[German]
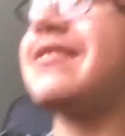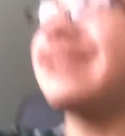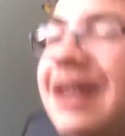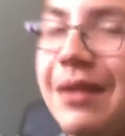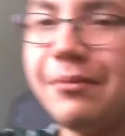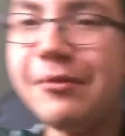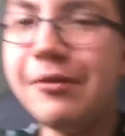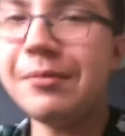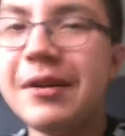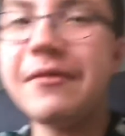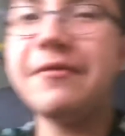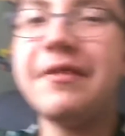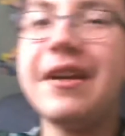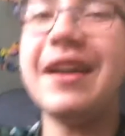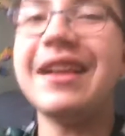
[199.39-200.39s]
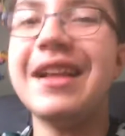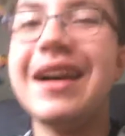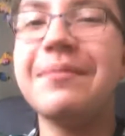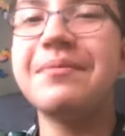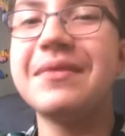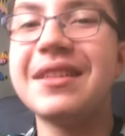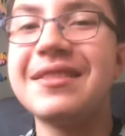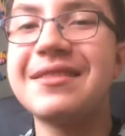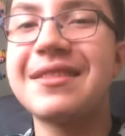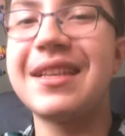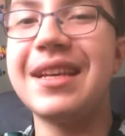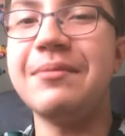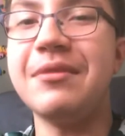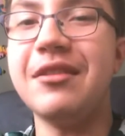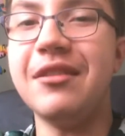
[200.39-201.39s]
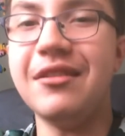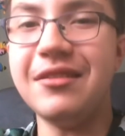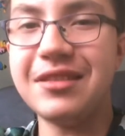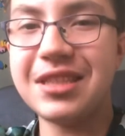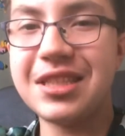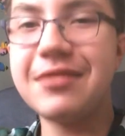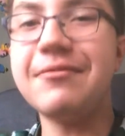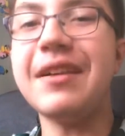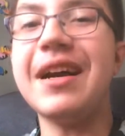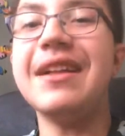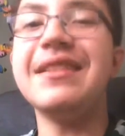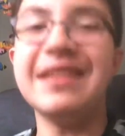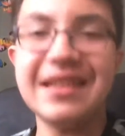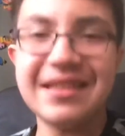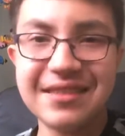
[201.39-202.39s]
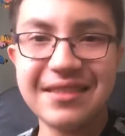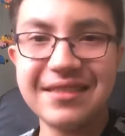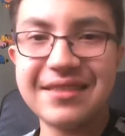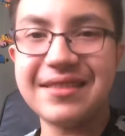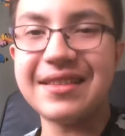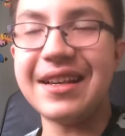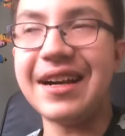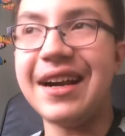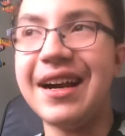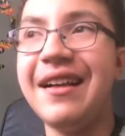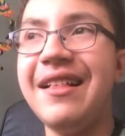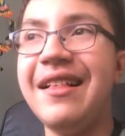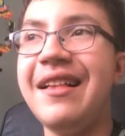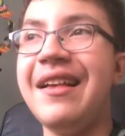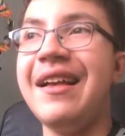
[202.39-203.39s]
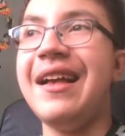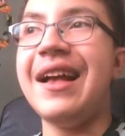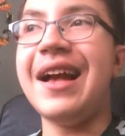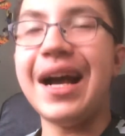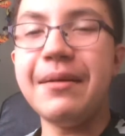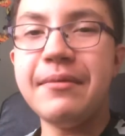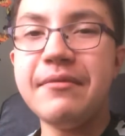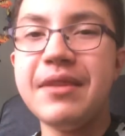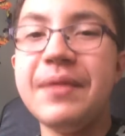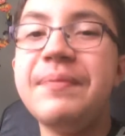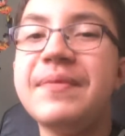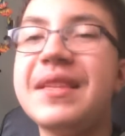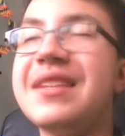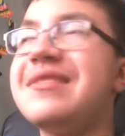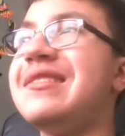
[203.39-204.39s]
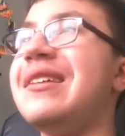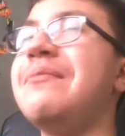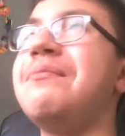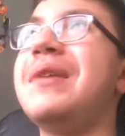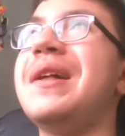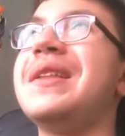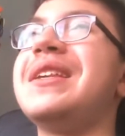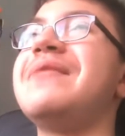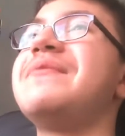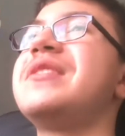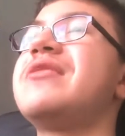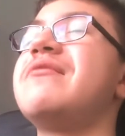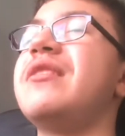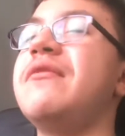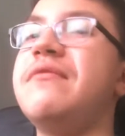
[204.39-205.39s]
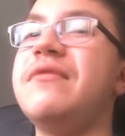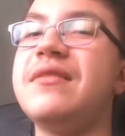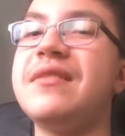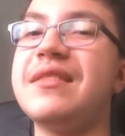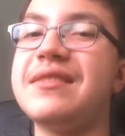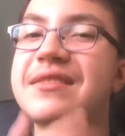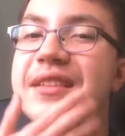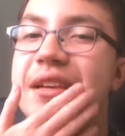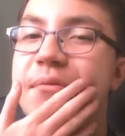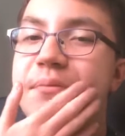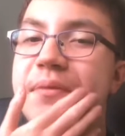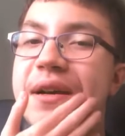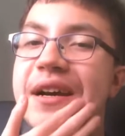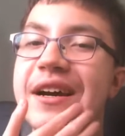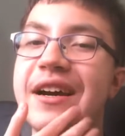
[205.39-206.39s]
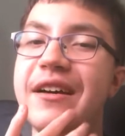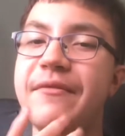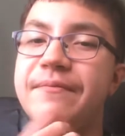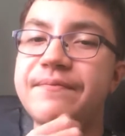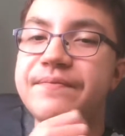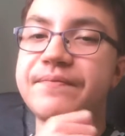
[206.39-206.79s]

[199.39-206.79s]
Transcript: Raubüberfall-Update geben und zwar letztes Jahr haben wir im Dezember, den 12. Dezember,